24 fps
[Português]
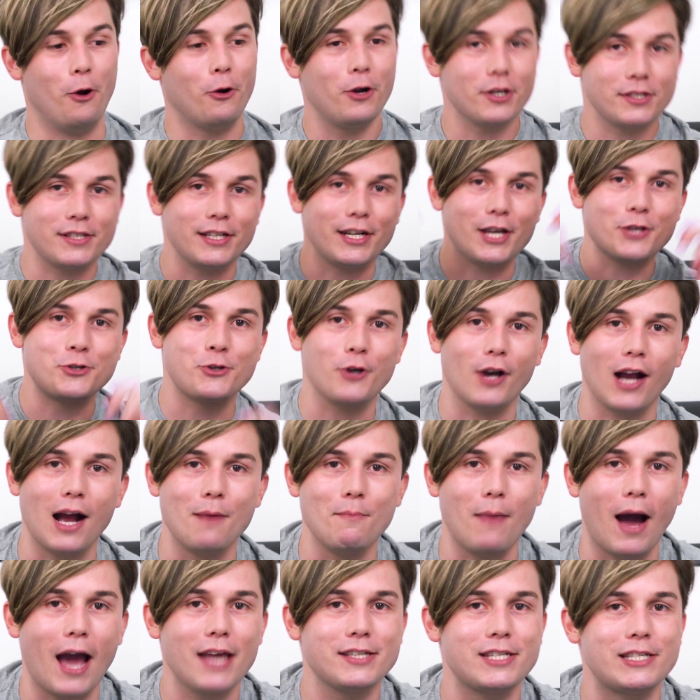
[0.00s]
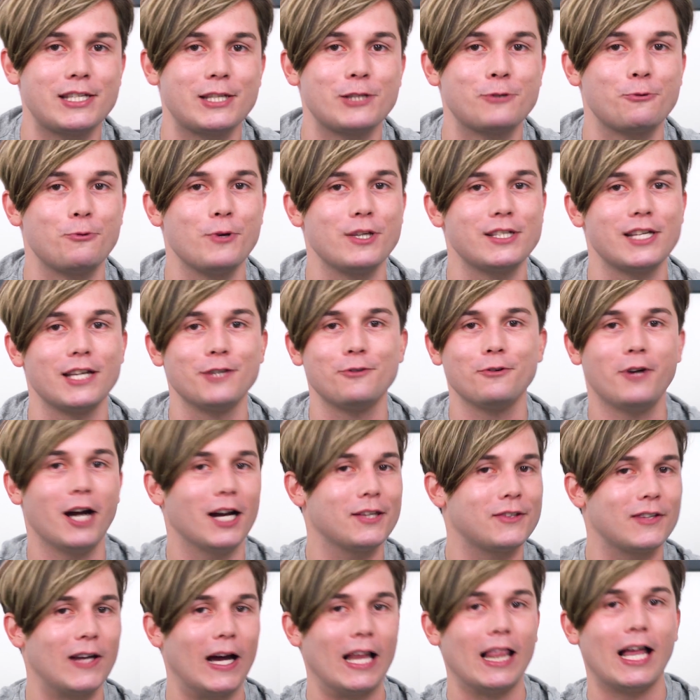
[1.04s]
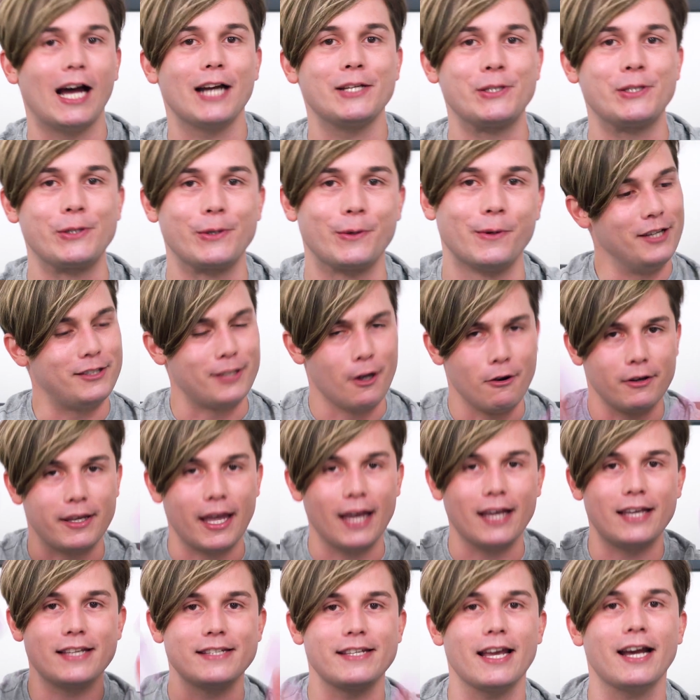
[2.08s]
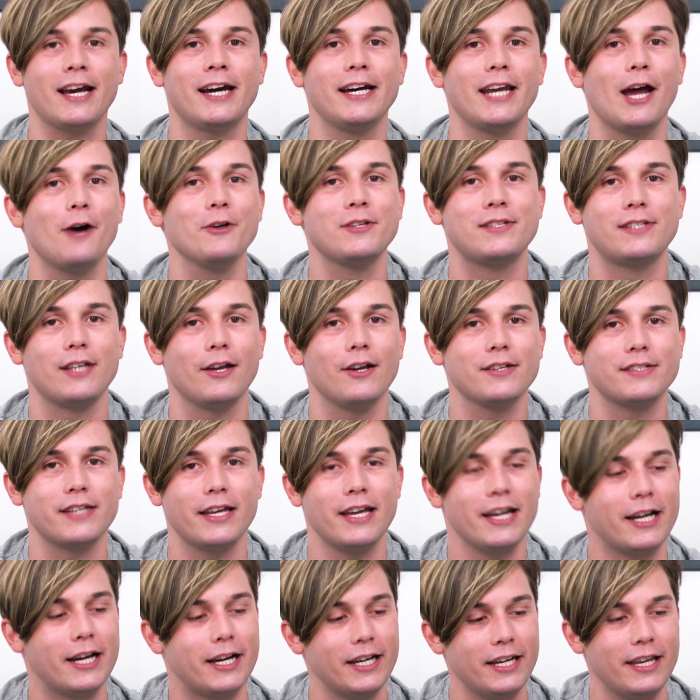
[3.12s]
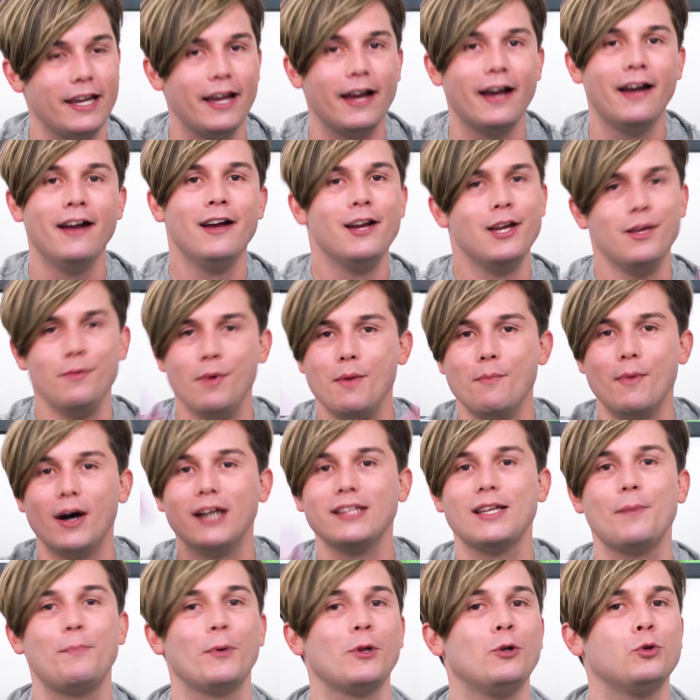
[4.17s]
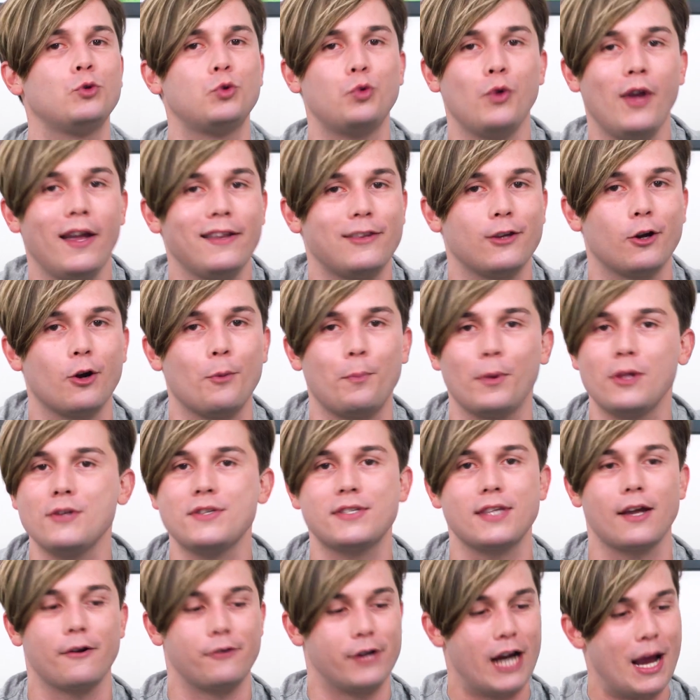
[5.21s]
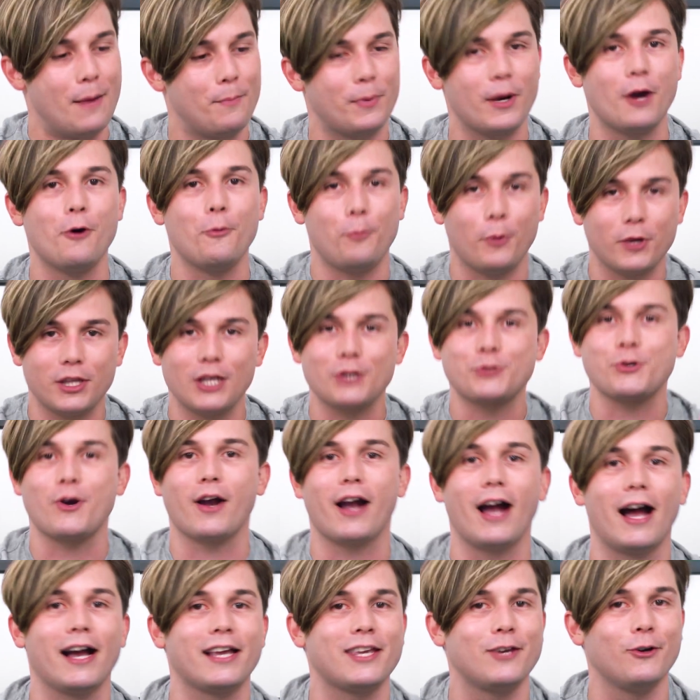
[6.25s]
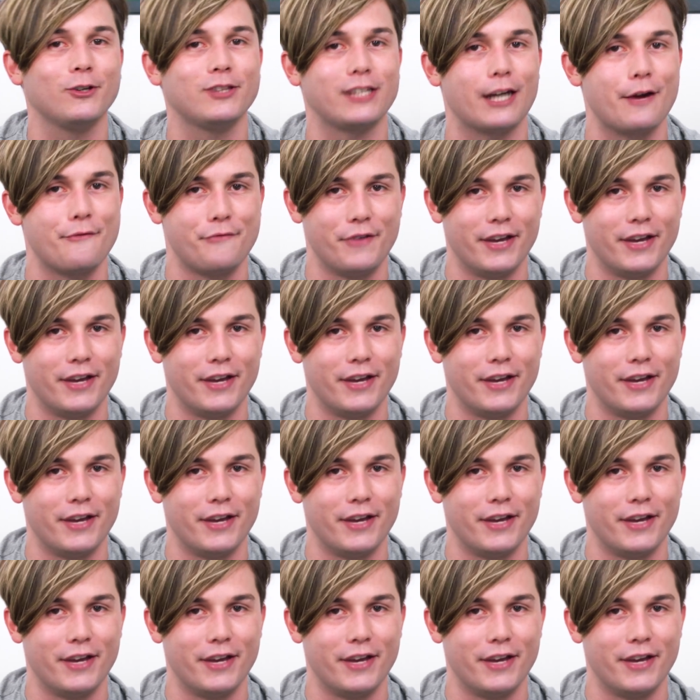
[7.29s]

Eu gostaria de jogar mais esses quizzes aí do Gato Galáctico. Então quem quiser criar os seus aí, cria e me manda pelo Twitter ou pelo Instagram pra eu poder jogar aqui outra